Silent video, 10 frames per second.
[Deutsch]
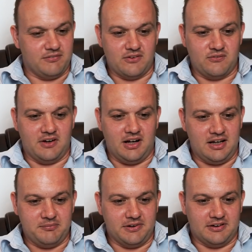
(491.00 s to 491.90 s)
wie das viral
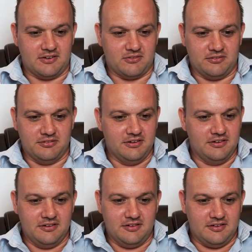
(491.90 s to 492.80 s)
abgeht. Also,
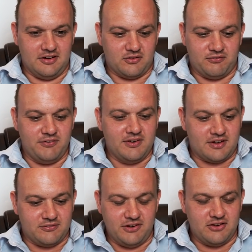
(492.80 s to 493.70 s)
also wie
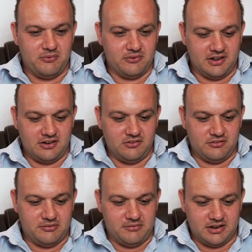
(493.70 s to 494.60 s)
gesagt, Facebook redet nur
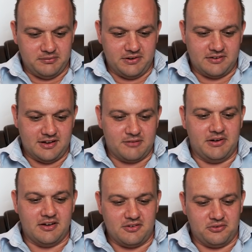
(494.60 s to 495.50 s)
von Monkey Pixel. Ich
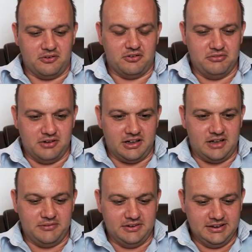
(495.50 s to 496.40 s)
meine, das ist natürlich auch ein cooler
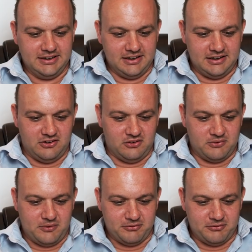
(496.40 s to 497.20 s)
Name, der auch im Kopf